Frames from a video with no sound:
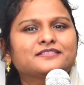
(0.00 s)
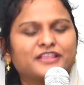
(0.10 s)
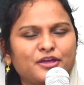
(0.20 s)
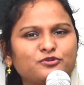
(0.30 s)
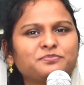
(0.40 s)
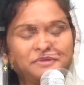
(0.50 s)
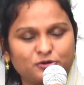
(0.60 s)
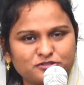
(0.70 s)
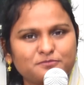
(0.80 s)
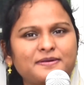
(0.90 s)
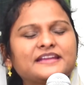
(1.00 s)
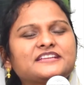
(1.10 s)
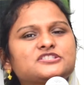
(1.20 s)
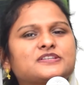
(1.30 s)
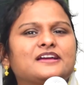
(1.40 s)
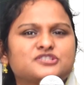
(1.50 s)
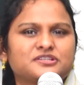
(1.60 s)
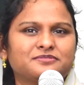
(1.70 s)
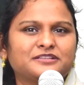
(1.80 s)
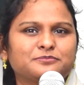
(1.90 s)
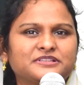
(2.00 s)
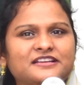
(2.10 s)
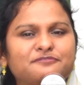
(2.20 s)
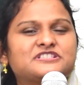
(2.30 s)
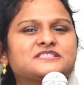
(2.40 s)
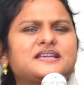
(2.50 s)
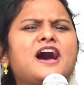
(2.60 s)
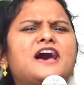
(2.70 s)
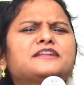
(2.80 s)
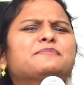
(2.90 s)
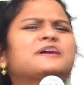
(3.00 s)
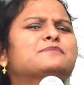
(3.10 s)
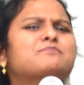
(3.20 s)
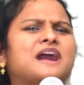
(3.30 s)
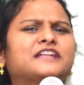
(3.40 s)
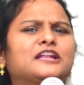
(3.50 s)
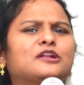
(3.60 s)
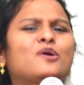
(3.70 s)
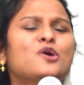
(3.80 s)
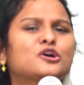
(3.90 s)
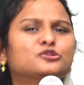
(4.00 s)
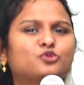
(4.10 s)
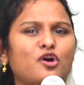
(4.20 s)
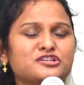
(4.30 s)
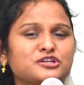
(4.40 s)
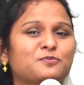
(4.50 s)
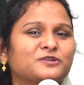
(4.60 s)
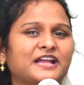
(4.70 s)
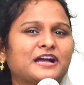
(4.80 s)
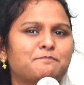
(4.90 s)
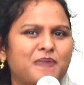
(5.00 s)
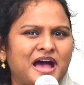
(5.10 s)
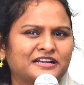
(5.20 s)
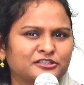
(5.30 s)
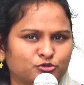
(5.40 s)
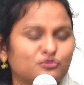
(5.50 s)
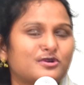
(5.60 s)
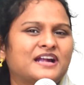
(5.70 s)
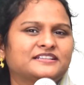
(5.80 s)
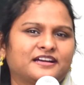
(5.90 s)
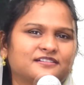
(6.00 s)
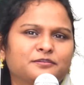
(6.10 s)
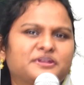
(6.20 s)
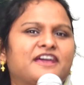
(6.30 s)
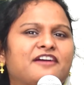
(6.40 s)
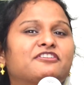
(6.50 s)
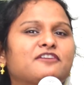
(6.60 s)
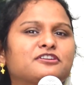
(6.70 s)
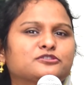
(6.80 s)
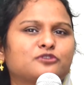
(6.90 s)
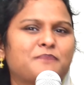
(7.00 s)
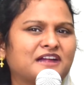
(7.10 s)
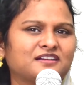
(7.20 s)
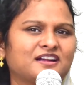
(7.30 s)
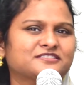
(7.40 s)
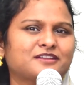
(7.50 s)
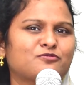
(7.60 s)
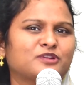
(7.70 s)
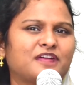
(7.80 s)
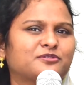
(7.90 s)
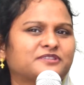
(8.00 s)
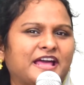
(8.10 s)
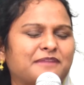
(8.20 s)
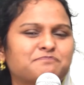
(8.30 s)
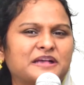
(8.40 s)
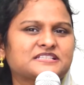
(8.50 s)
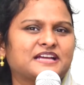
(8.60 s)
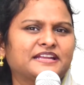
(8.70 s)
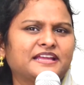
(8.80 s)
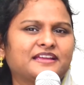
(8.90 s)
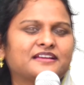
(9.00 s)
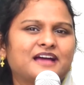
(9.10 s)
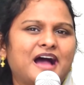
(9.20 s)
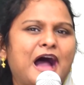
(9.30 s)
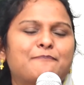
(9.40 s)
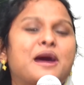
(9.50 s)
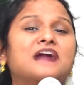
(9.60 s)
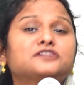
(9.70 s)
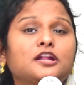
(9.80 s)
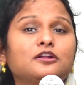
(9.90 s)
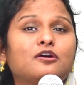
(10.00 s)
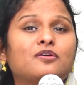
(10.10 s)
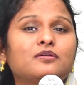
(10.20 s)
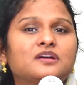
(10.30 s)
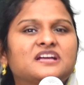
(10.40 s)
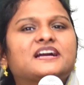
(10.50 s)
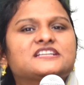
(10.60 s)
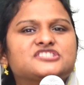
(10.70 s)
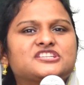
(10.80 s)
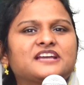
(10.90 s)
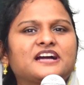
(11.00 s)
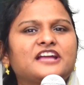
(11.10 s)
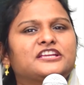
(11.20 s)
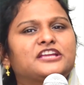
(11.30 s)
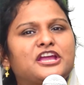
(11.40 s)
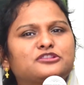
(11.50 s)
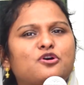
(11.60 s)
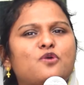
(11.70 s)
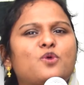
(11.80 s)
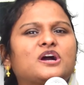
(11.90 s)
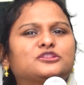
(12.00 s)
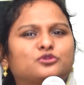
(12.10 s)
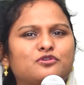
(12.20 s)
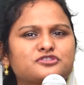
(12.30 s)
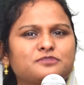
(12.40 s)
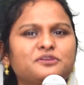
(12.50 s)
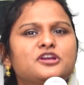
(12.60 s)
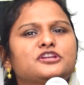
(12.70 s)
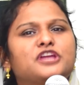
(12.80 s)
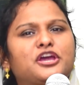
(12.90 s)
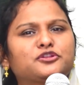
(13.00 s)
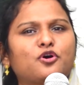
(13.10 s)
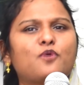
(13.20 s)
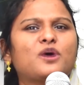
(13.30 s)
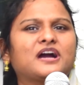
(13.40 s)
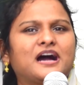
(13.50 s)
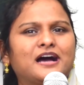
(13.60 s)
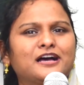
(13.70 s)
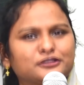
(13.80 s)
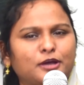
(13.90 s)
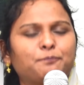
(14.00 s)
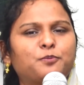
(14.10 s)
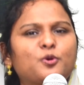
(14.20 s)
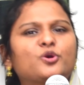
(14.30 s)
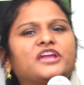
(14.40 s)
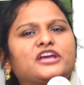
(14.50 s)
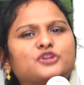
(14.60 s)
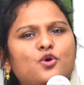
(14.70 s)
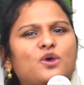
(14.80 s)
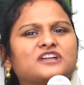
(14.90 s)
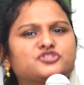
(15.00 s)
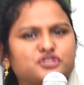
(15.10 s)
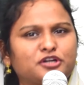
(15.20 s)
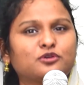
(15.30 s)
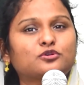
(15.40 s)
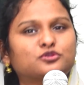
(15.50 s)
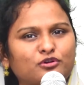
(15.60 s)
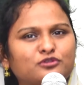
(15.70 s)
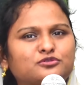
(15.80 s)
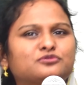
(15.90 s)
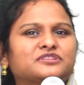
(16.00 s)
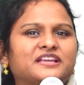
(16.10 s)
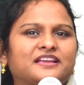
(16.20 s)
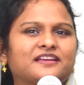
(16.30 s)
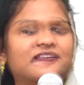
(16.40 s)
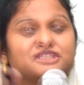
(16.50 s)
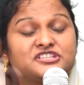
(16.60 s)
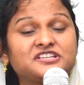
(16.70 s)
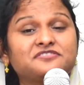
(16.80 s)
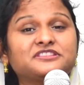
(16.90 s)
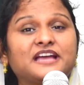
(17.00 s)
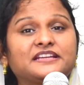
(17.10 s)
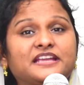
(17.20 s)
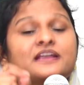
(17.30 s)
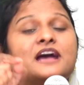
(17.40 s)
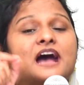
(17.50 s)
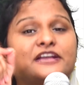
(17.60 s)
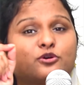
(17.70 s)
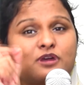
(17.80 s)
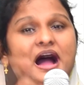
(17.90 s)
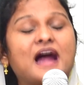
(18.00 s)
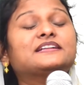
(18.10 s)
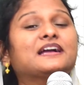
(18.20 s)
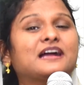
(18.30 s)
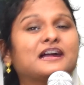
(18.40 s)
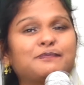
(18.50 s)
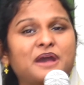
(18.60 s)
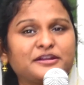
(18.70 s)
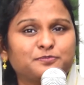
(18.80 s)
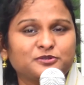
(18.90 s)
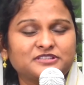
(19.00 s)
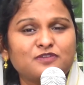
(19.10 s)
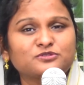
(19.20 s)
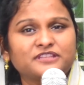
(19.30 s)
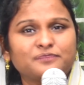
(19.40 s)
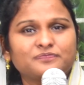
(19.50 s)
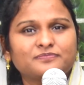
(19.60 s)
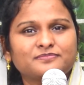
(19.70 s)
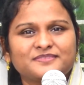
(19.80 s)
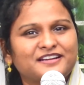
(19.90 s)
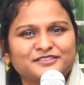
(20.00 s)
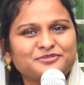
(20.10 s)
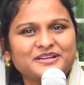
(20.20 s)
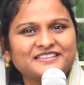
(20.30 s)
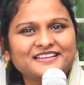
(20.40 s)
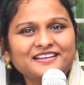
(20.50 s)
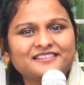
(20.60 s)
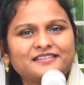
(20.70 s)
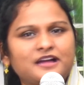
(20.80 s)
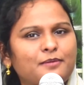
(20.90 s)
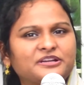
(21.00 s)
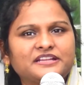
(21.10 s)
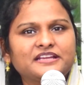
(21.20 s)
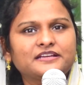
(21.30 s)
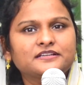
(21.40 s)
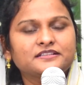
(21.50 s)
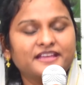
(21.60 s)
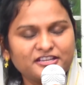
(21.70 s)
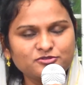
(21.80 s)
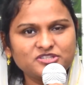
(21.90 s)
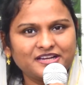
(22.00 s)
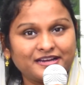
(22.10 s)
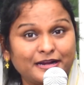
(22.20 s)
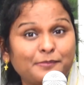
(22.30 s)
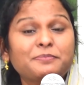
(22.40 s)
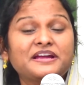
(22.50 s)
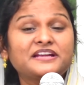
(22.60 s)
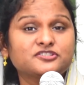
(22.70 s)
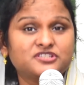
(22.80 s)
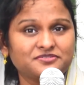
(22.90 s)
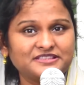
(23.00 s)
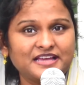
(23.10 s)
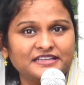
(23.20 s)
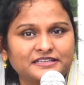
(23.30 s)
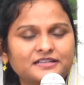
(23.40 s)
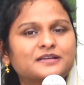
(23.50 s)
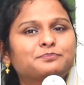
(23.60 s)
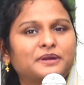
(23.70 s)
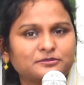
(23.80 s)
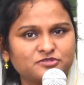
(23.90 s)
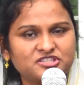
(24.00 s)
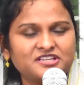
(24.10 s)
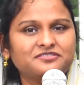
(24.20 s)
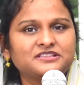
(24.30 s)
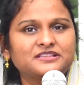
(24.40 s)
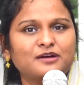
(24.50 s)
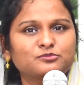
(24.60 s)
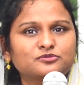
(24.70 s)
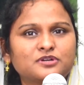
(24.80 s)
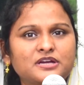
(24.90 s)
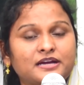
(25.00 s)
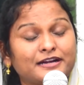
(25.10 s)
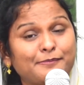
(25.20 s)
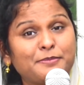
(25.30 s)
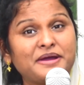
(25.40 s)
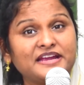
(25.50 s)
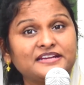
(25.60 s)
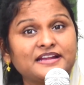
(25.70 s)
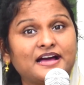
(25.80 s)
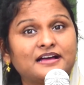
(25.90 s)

దేవుడు మీ కుటుంబానికి ఇచ్చే ఆశీర్వాదం అది విస్తారమైన మాటల్లో దోషం ఉండక మానదు అంట మీరు ఎవరెవరితో మాట్లాడుతూ ఉన్నారో టైం పాస్ కానీ ఆ మాటల్లో ఖచ్చితంగా ఏదో ఒక దోషం ఏదో ఒక తప్పు ఏదో ఒక చెడుగు దొర్లుతుంది మీ జీవితానికి అదొక ఆటంకంగా మారిపోతా ఉందేమో అర్థమైందా కాబట్టి దయించి క్రమమైన జీవితాన్ని మనం జీవిద్దాము క్రమమైన